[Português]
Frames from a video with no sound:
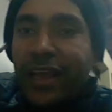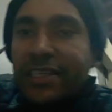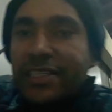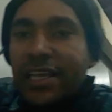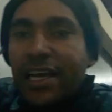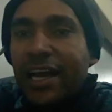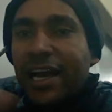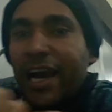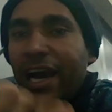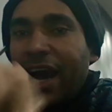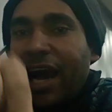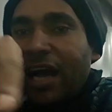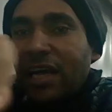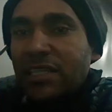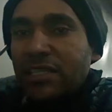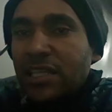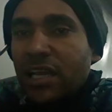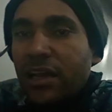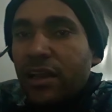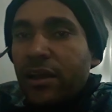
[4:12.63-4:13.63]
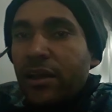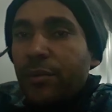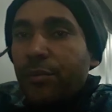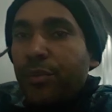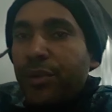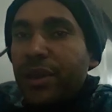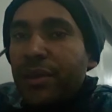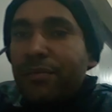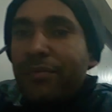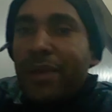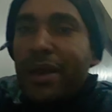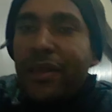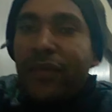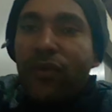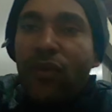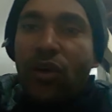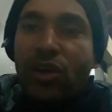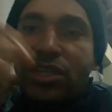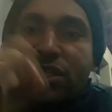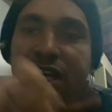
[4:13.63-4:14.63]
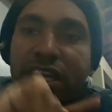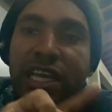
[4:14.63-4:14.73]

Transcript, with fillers: nessa casa, primeiro nós